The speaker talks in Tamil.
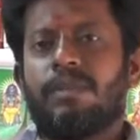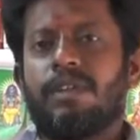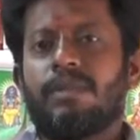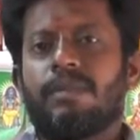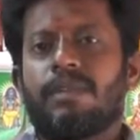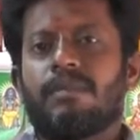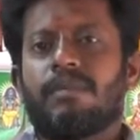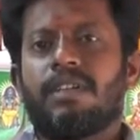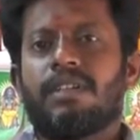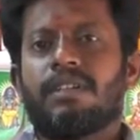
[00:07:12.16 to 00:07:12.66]

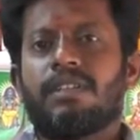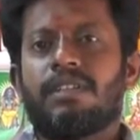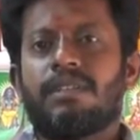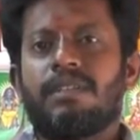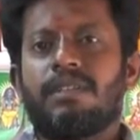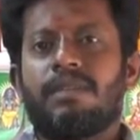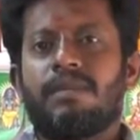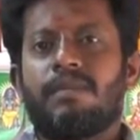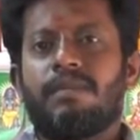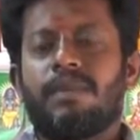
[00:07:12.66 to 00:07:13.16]
பேப்பர் மார்ட்டின்
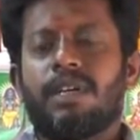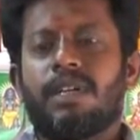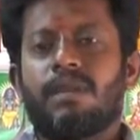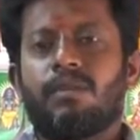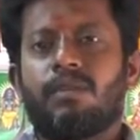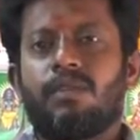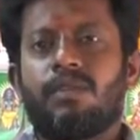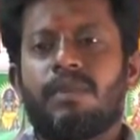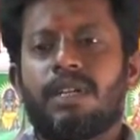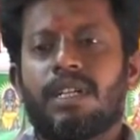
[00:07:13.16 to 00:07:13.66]

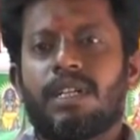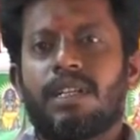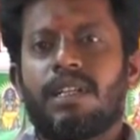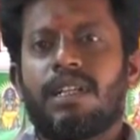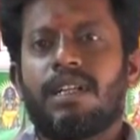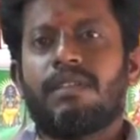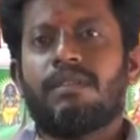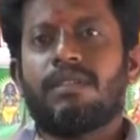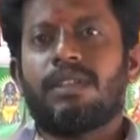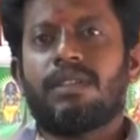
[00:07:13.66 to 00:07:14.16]
பெரம்பலூர் மக்கள்
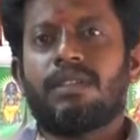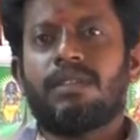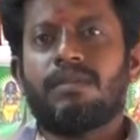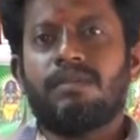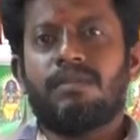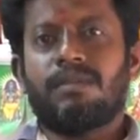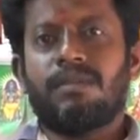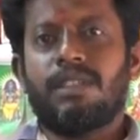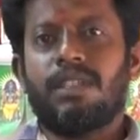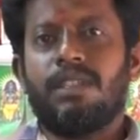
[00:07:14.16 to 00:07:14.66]
அனைவருக்கும்
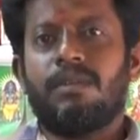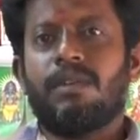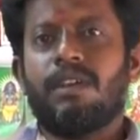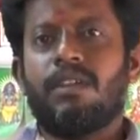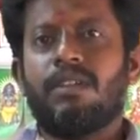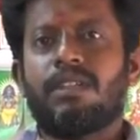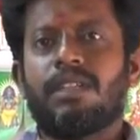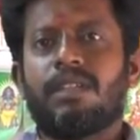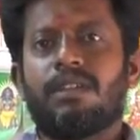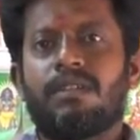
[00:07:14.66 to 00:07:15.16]

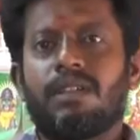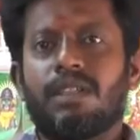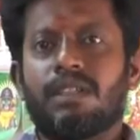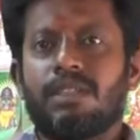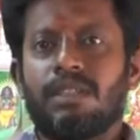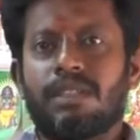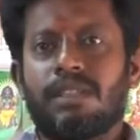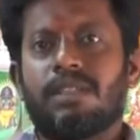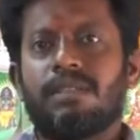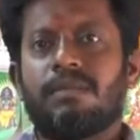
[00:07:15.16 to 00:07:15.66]
தீபாவளி
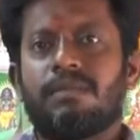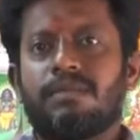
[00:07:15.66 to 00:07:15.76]
நல்வாழ்த்துக்கள்